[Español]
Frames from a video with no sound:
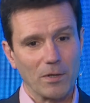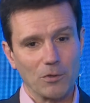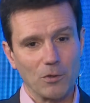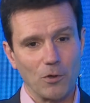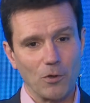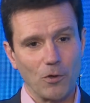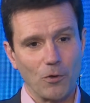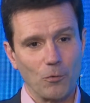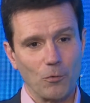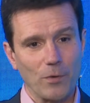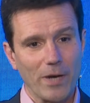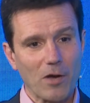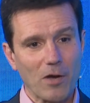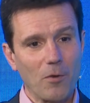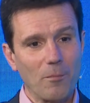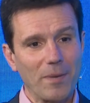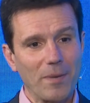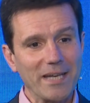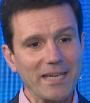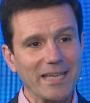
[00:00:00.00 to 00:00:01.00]
cuando
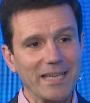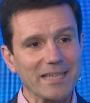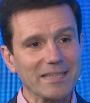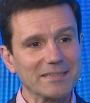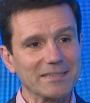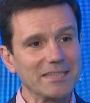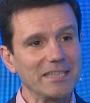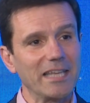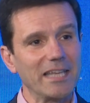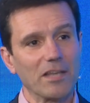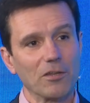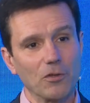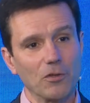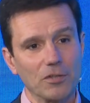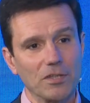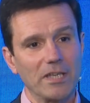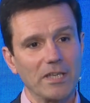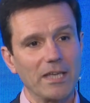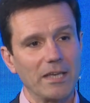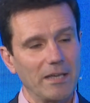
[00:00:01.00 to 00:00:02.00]
una compañía decide a
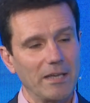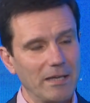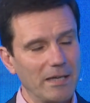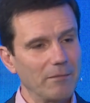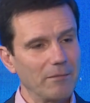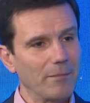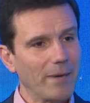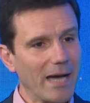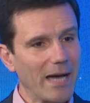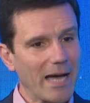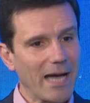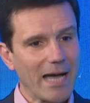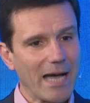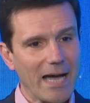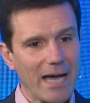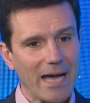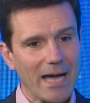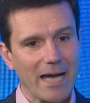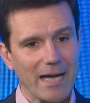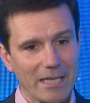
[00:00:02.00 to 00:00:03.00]
dónde eh, va
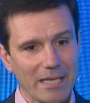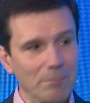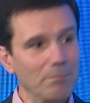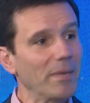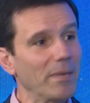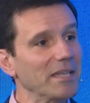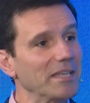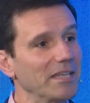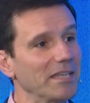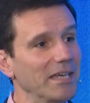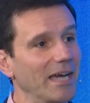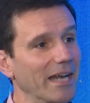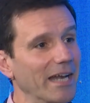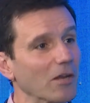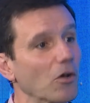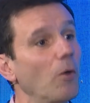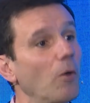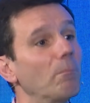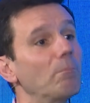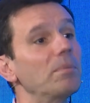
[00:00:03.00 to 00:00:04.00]
a
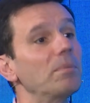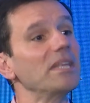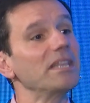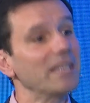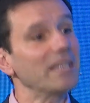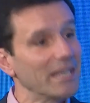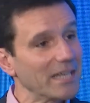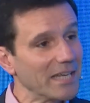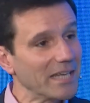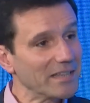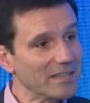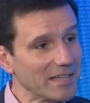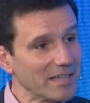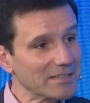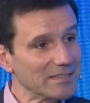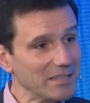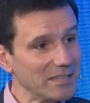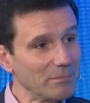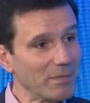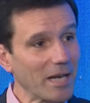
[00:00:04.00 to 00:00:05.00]
investigar, compiten
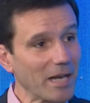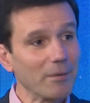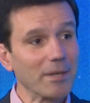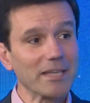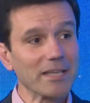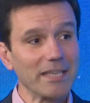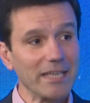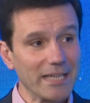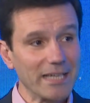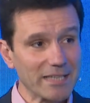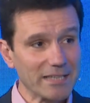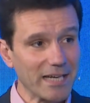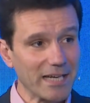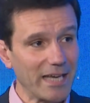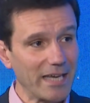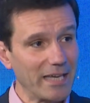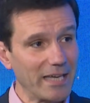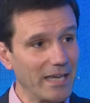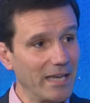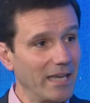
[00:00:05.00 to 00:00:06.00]
entre sí para ver quién
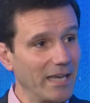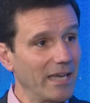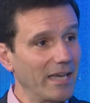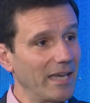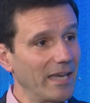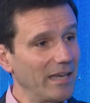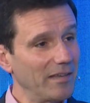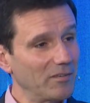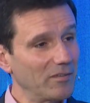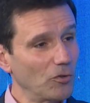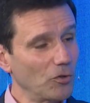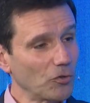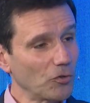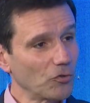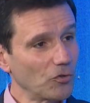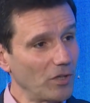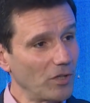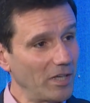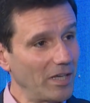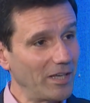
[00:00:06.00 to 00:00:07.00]
atrae
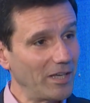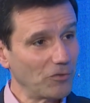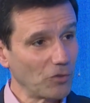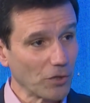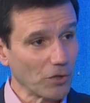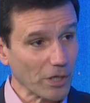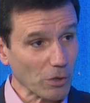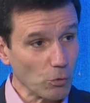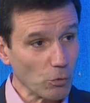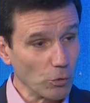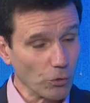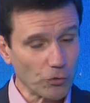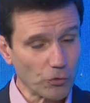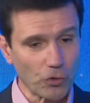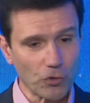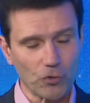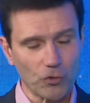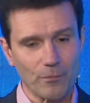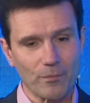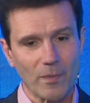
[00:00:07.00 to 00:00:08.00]
esos, eh,
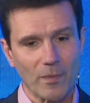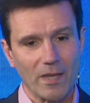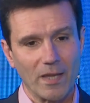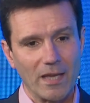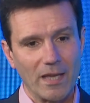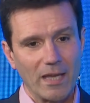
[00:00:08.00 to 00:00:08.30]
recursos.